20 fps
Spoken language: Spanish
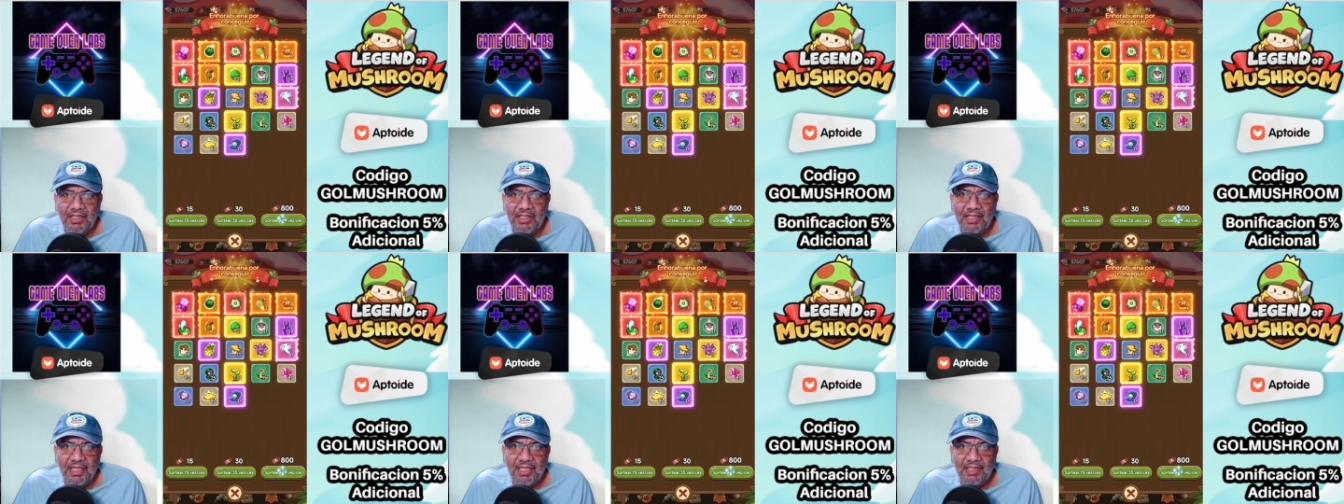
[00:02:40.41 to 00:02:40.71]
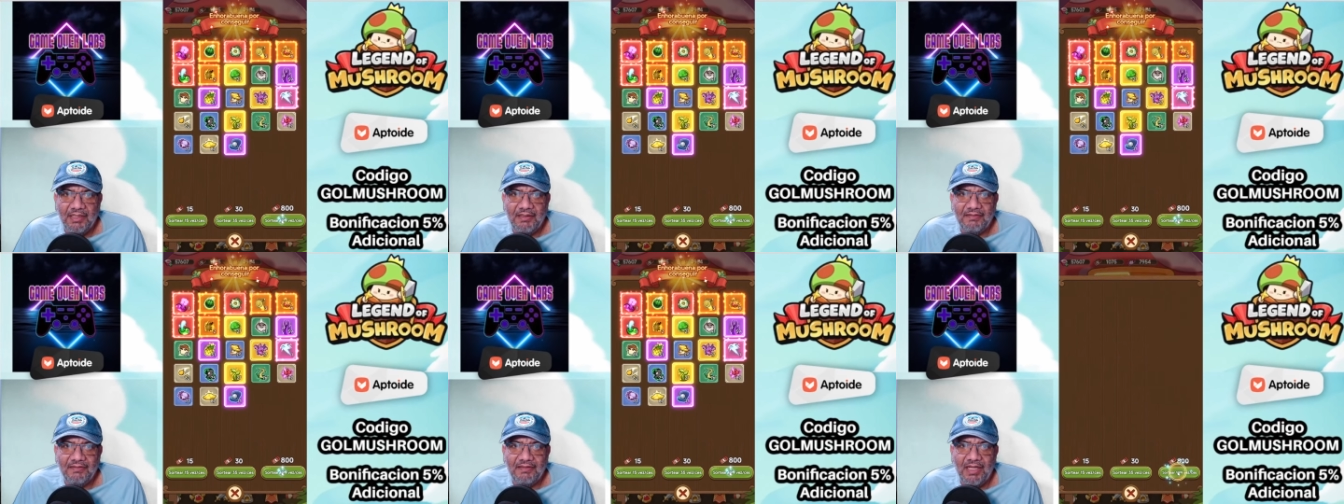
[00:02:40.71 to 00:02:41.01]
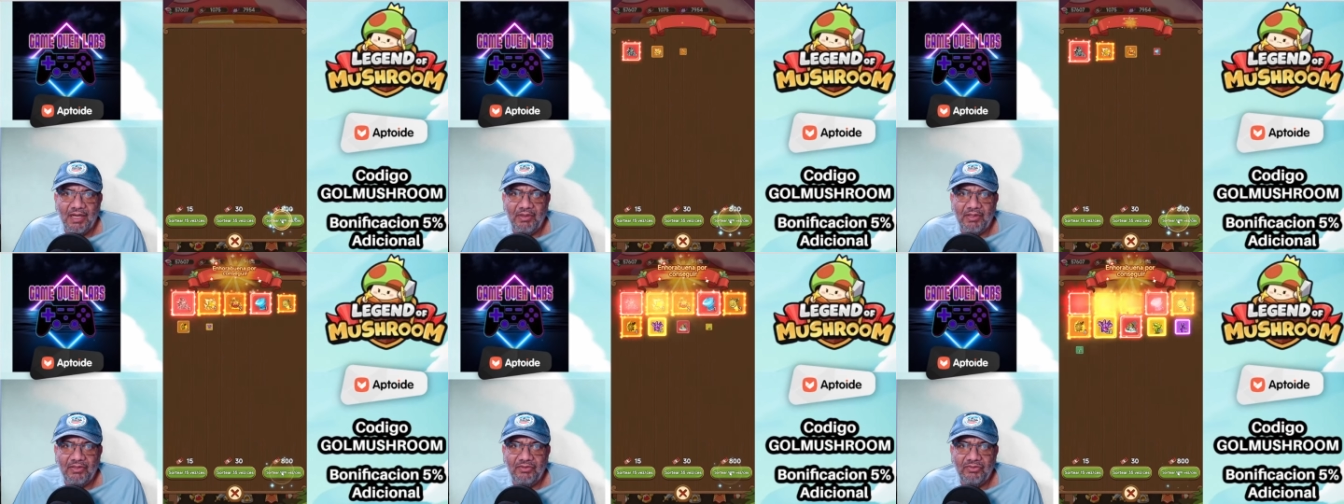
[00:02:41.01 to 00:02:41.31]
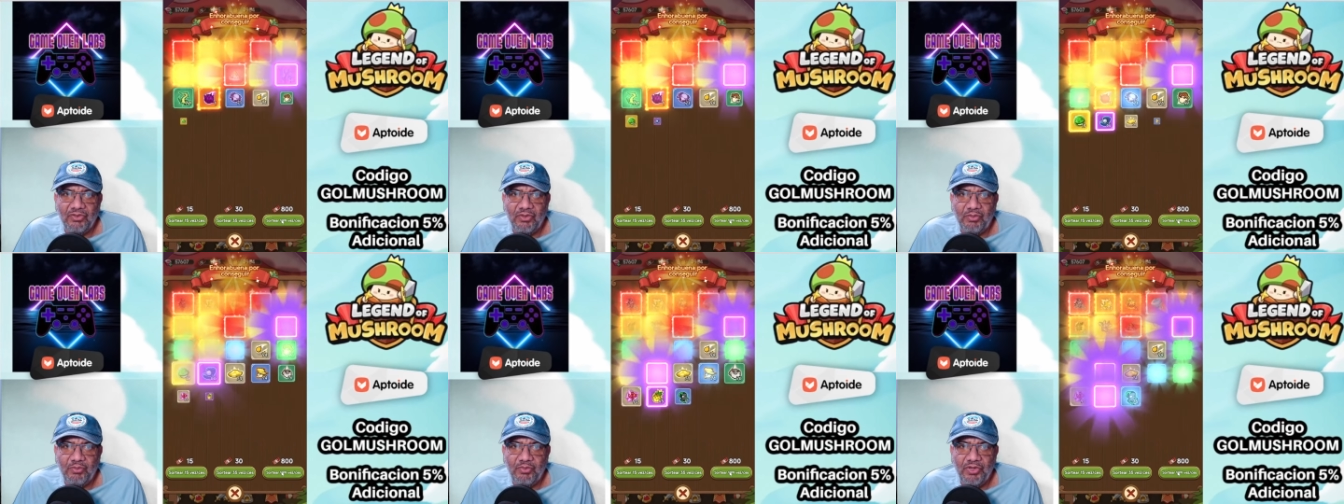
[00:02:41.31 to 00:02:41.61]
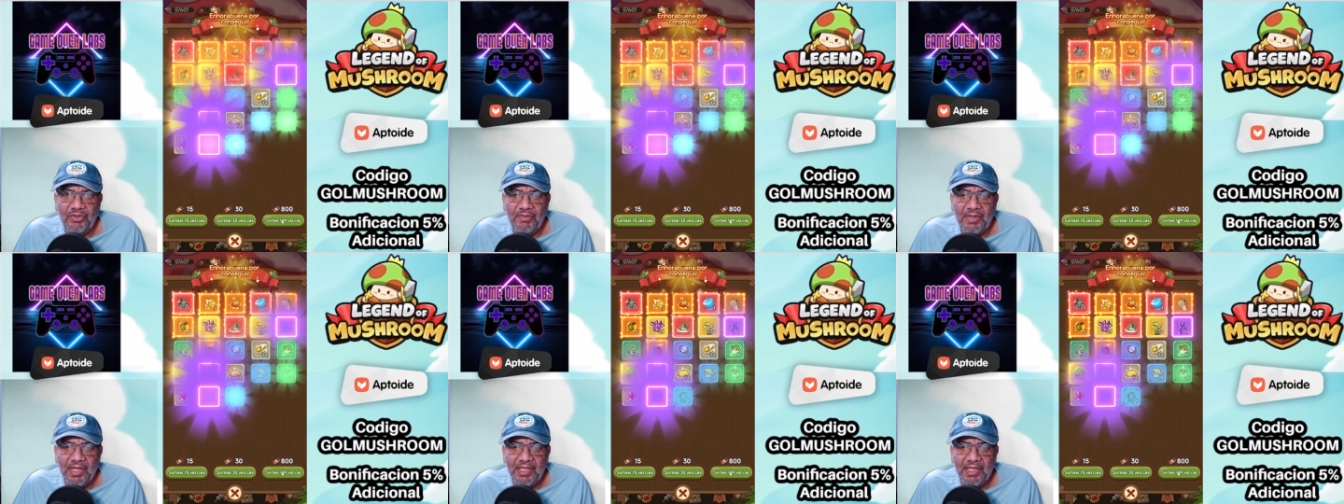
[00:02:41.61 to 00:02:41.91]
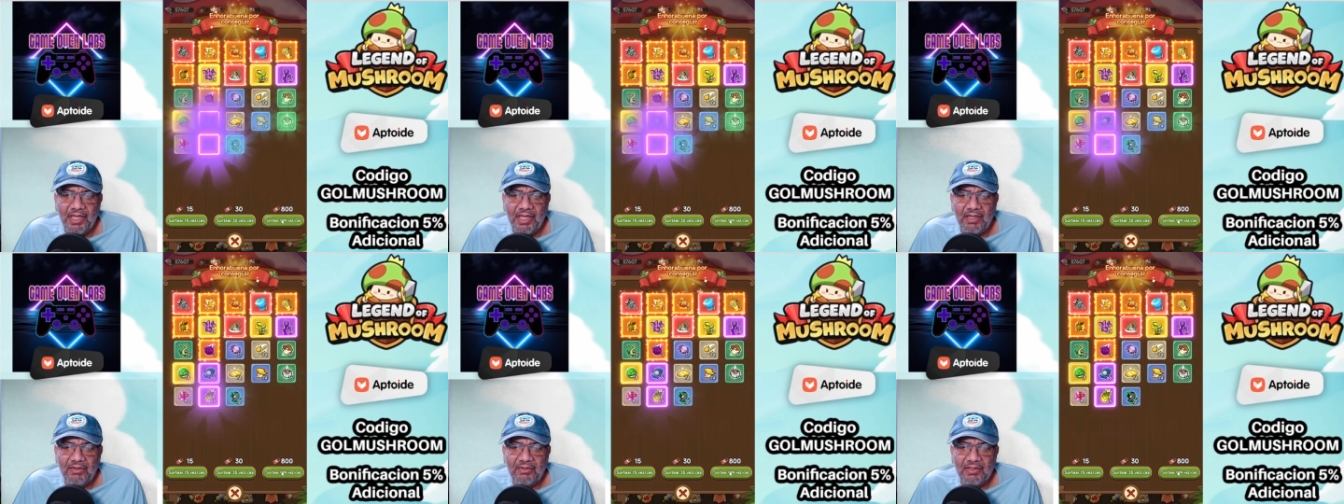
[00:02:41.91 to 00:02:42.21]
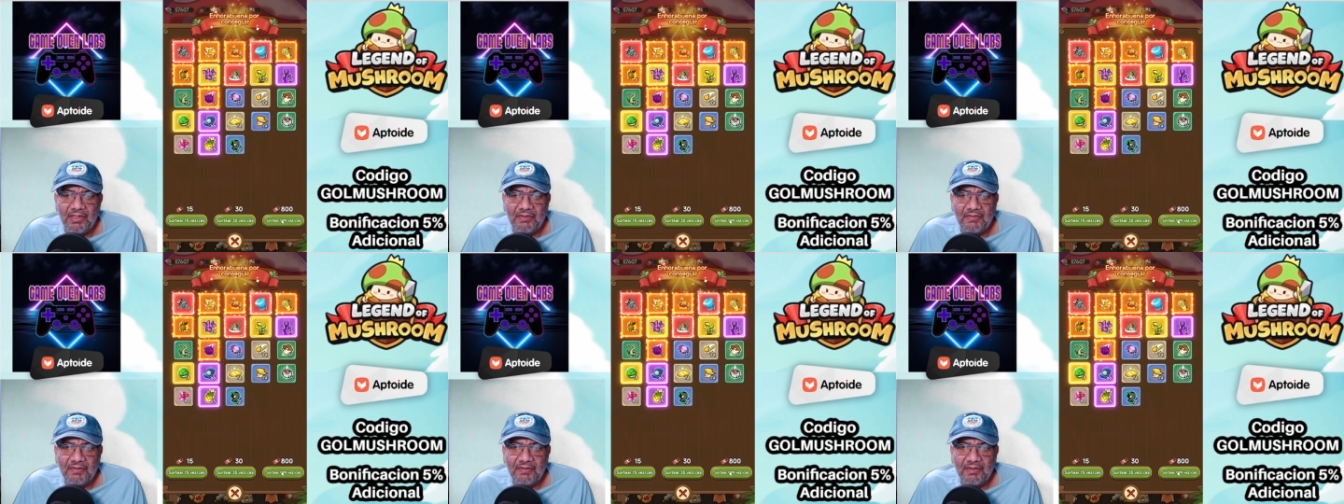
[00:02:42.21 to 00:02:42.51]
En este server son muy ballenos,
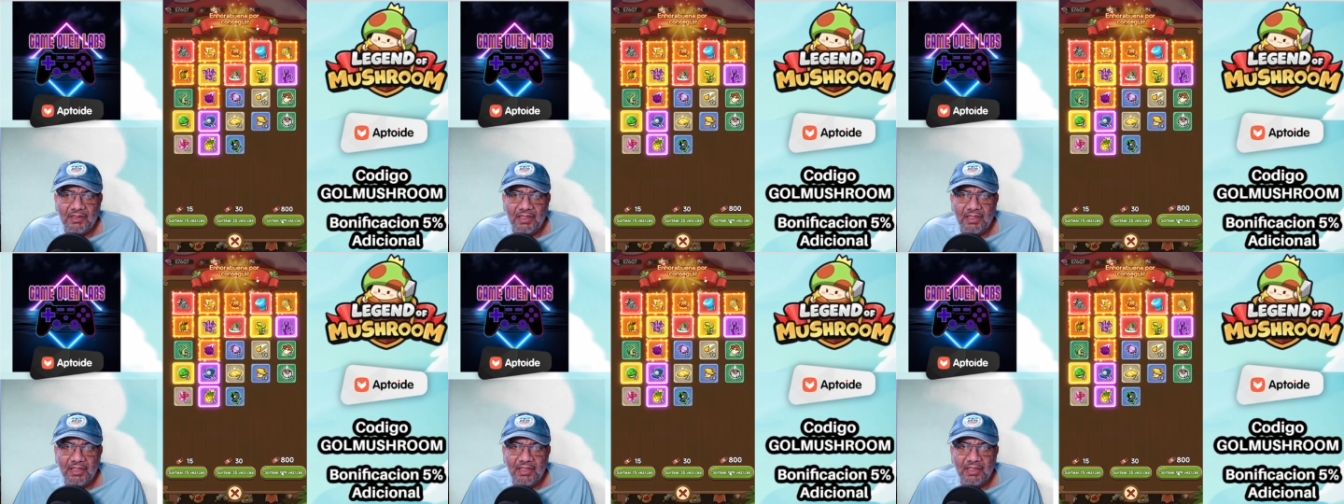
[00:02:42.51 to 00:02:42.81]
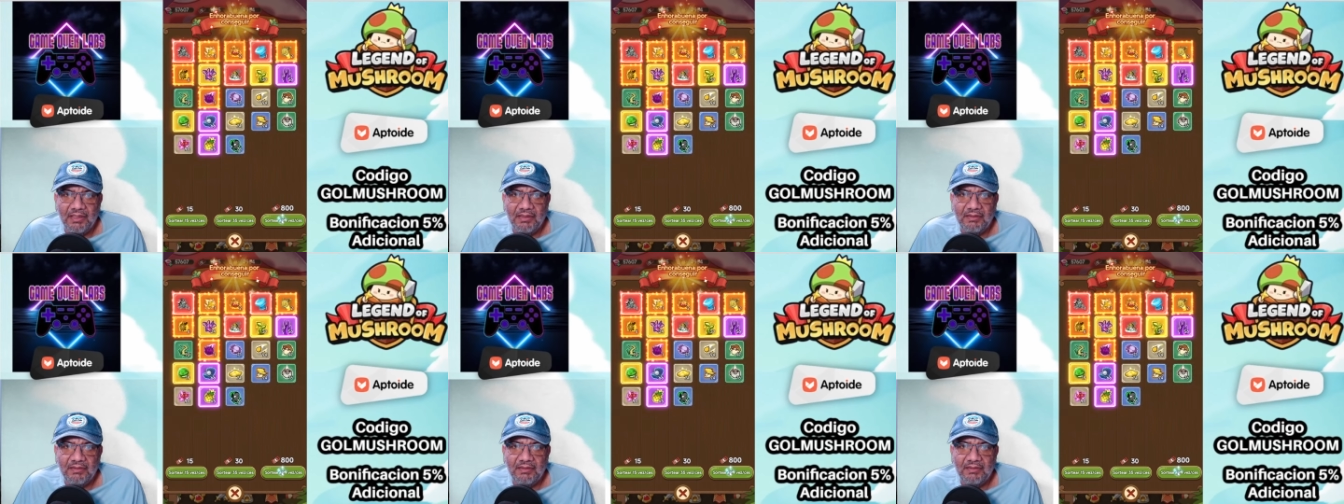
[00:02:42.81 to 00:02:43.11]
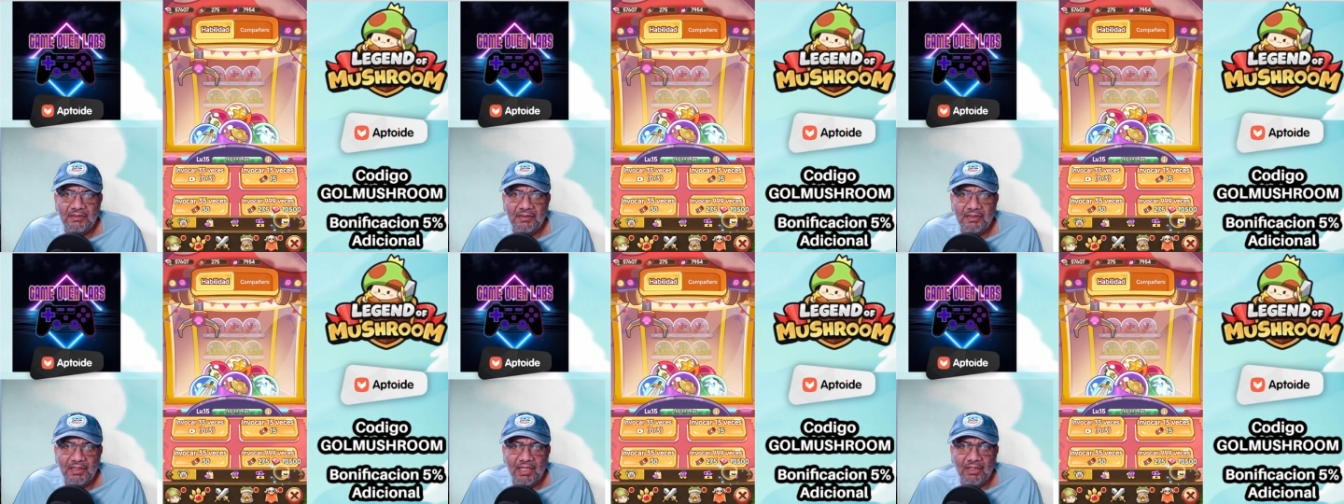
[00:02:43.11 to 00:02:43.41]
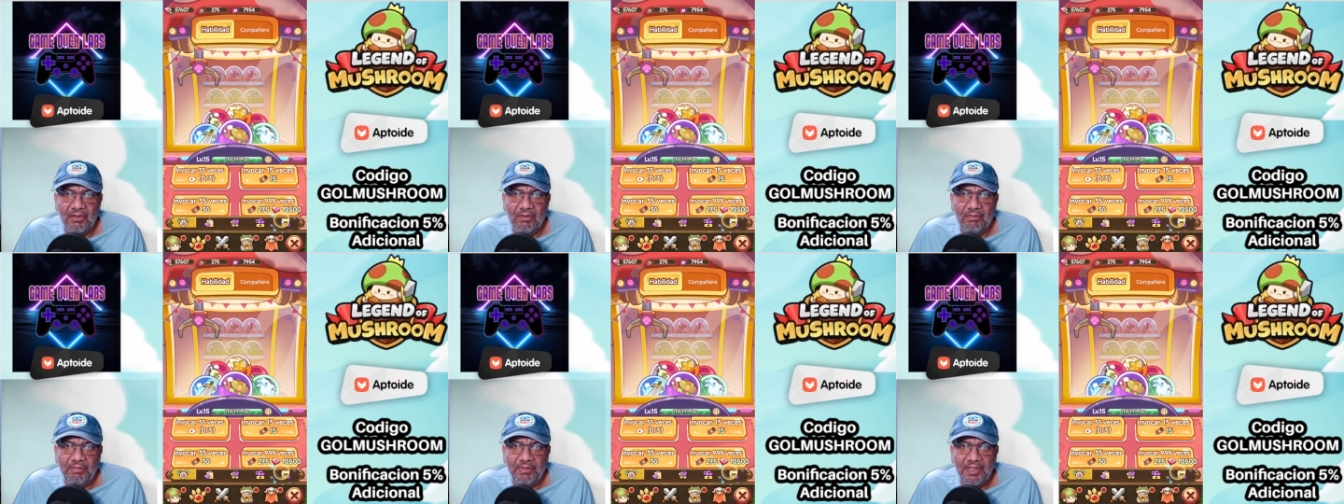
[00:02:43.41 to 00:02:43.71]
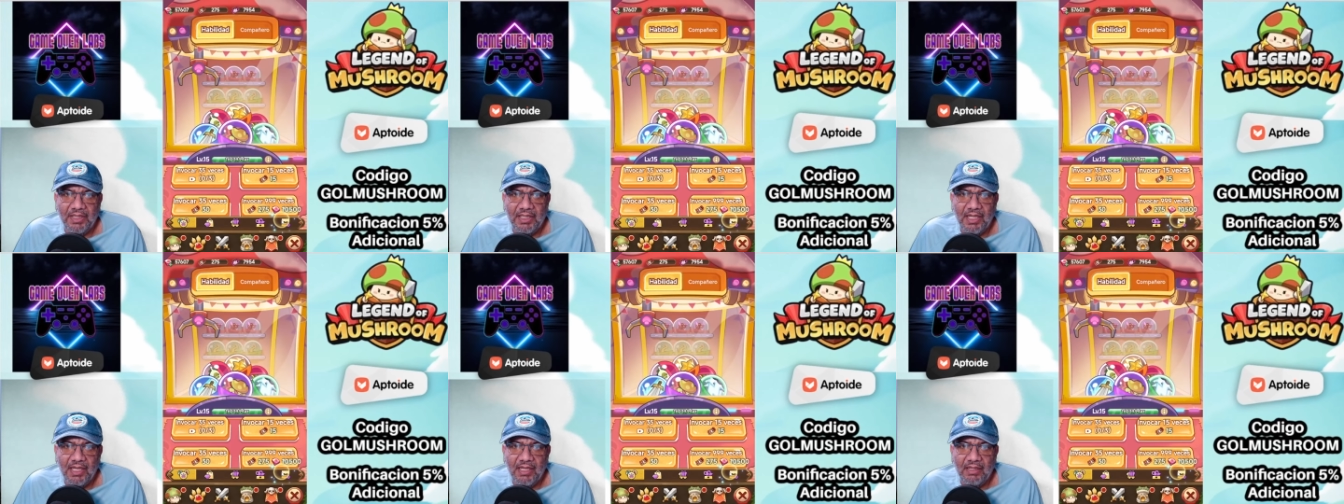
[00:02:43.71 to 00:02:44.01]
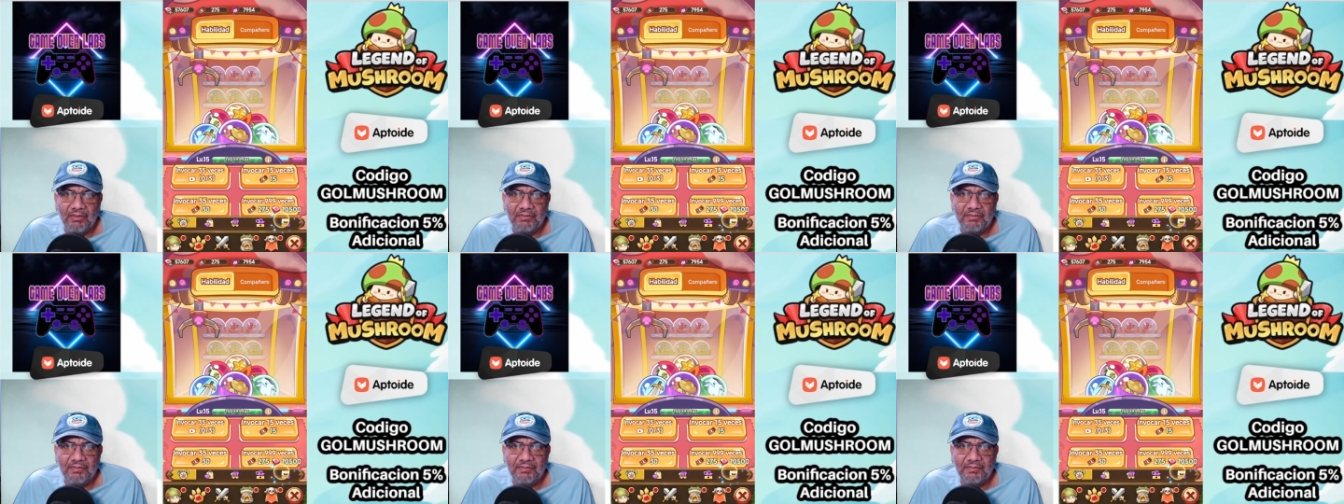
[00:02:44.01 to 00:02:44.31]
así que está complicado.